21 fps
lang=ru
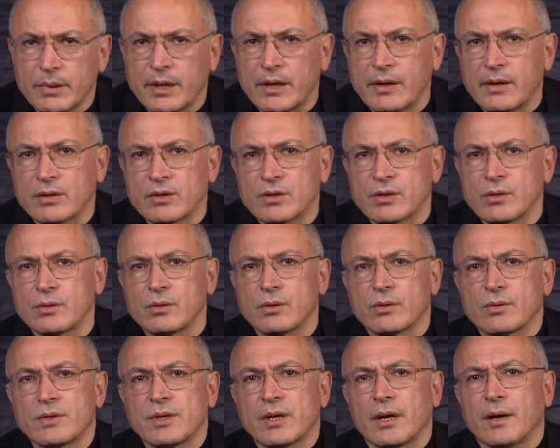Приветствую,
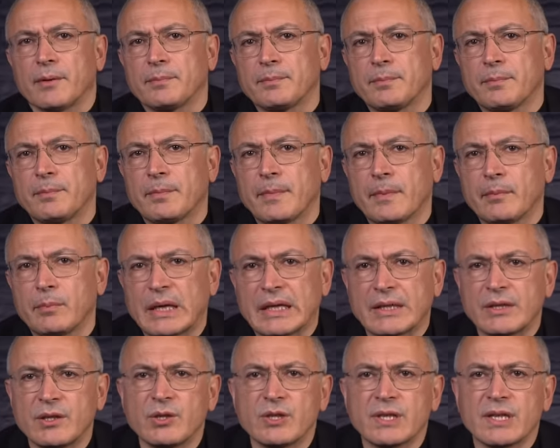друзья!
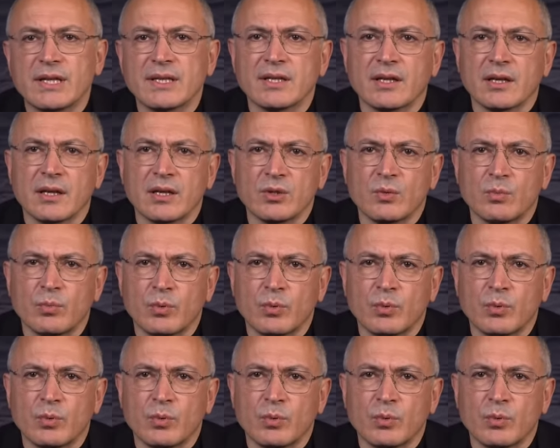Практически сразу